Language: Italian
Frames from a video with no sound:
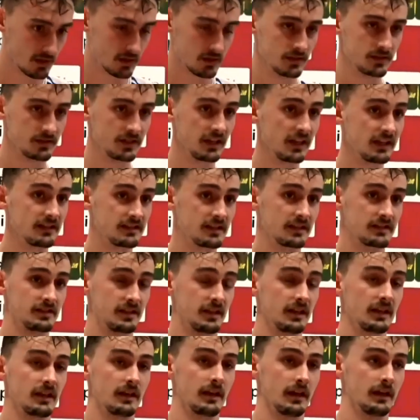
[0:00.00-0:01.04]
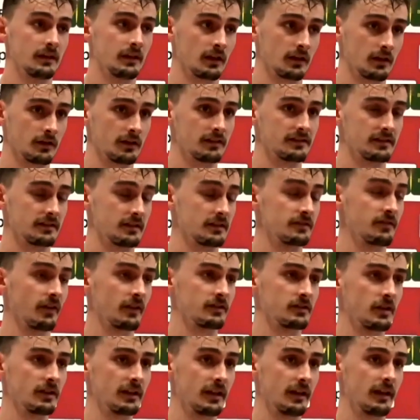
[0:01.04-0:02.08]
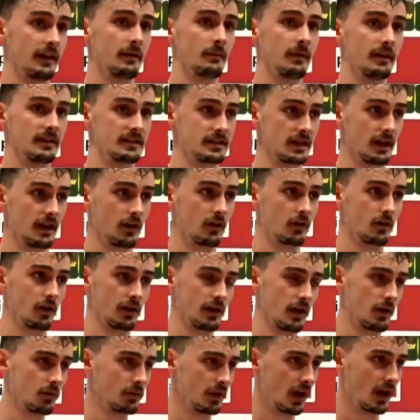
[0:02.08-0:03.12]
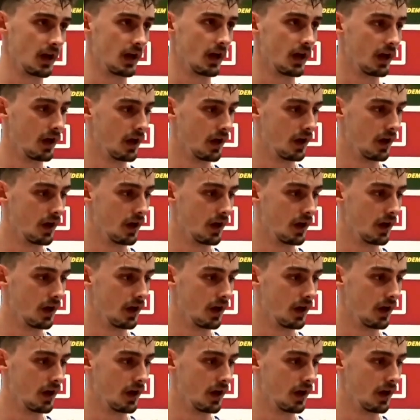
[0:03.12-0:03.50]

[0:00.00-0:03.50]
Sì, sì, sì, è una grande soddisfazione, c'è ancora una,